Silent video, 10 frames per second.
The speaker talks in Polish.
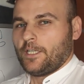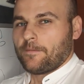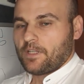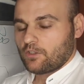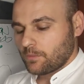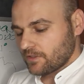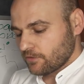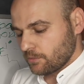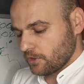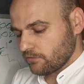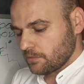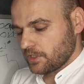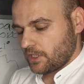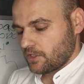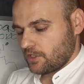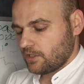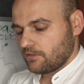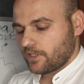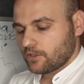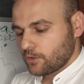Natomiast w tym nowym teście te
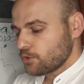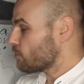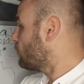wartości